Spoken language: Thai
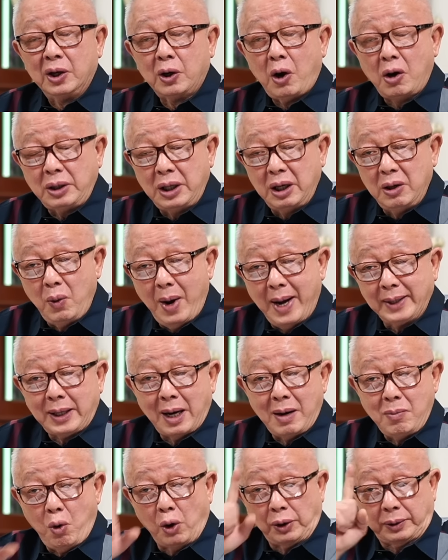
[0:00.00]
ก็คือว่า
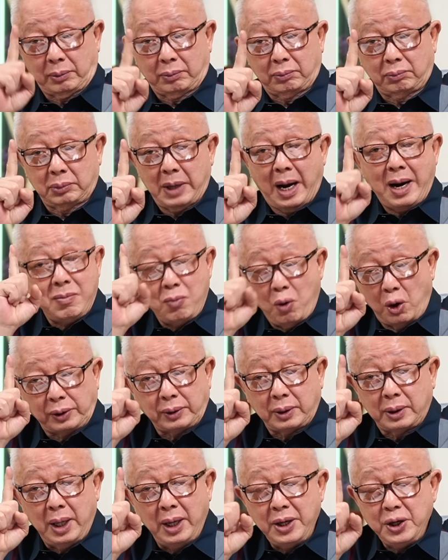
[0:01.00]
ทั้งหมด
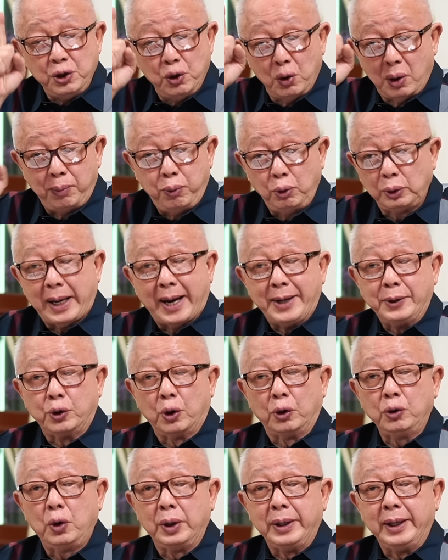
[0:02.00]
ขึ้นอยู่กับผู้ไต่ส
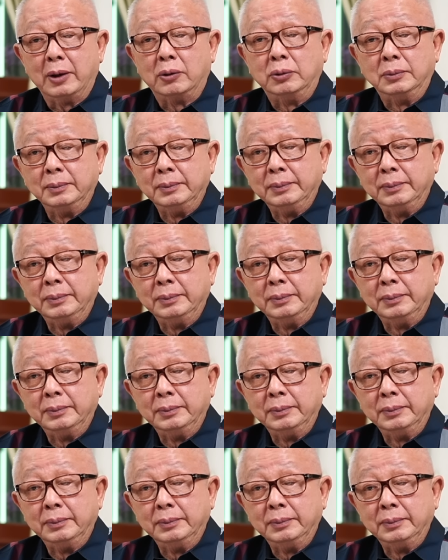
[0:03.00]
วนคนเดียว